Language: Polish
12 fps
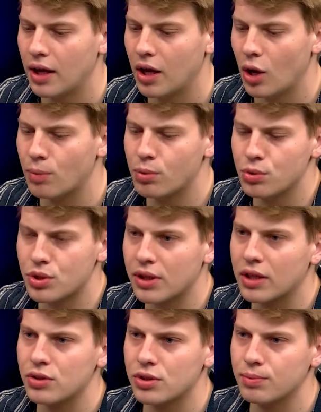oprócz
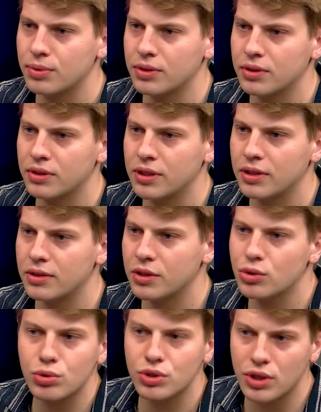tego, żeby nie, nie
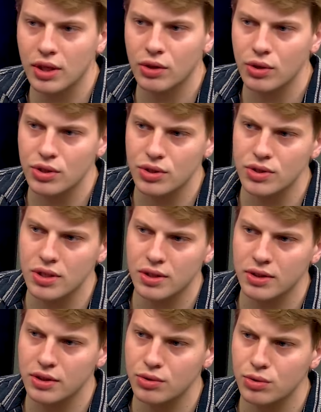czuć się jako reżyser
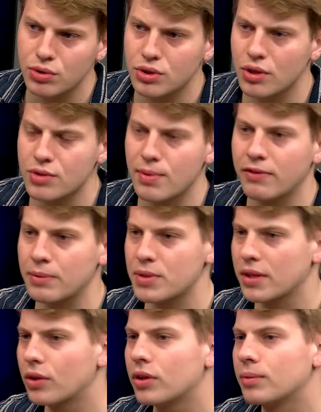i nie czuć, że rozmawiam z
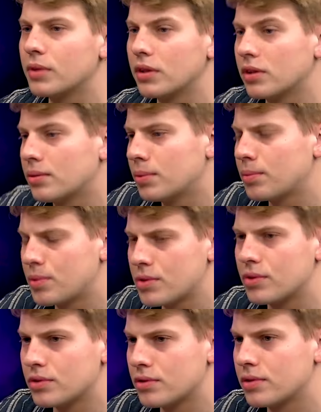aktorem, tylko po
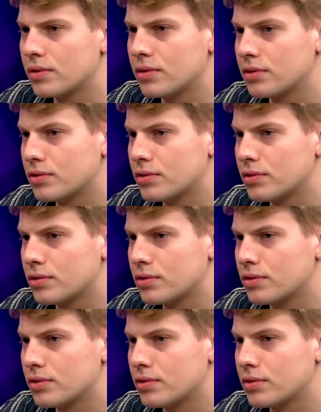prostu z, z